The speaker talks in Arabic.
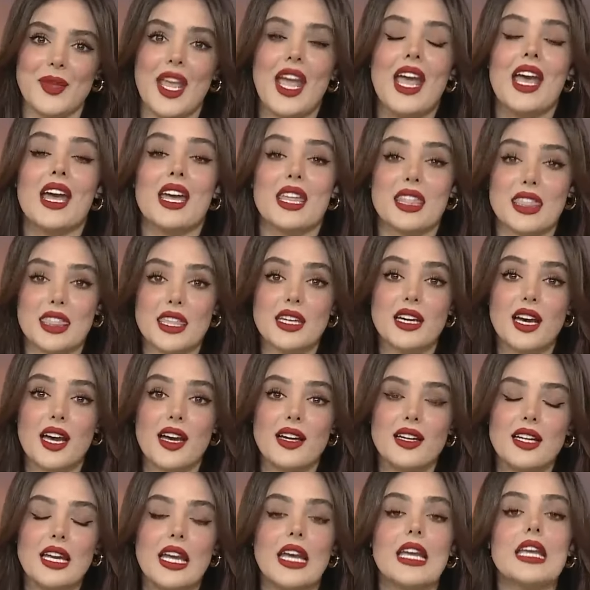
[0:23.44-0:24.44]
الثقة
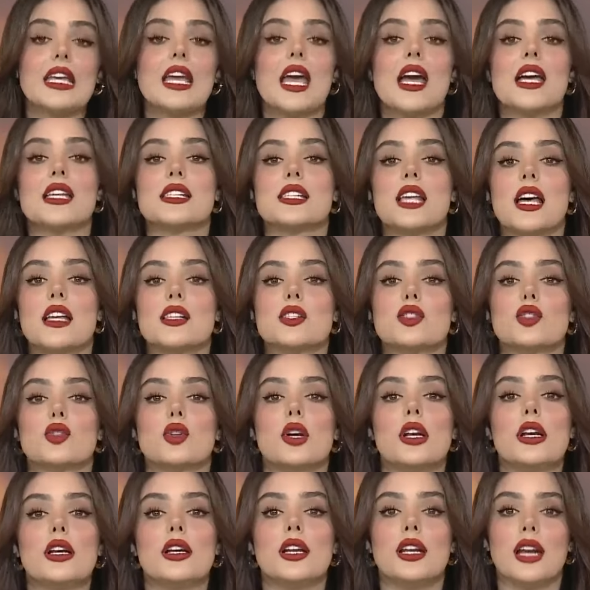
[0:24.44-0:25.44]
هي أساس
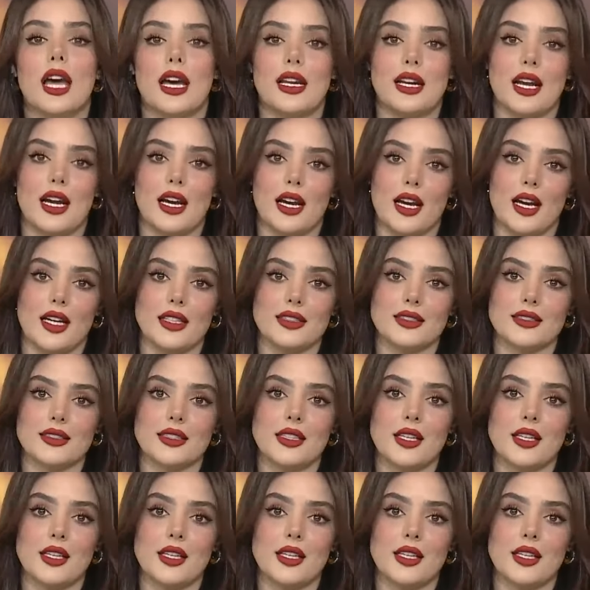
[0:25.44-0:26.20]
كل العلاقات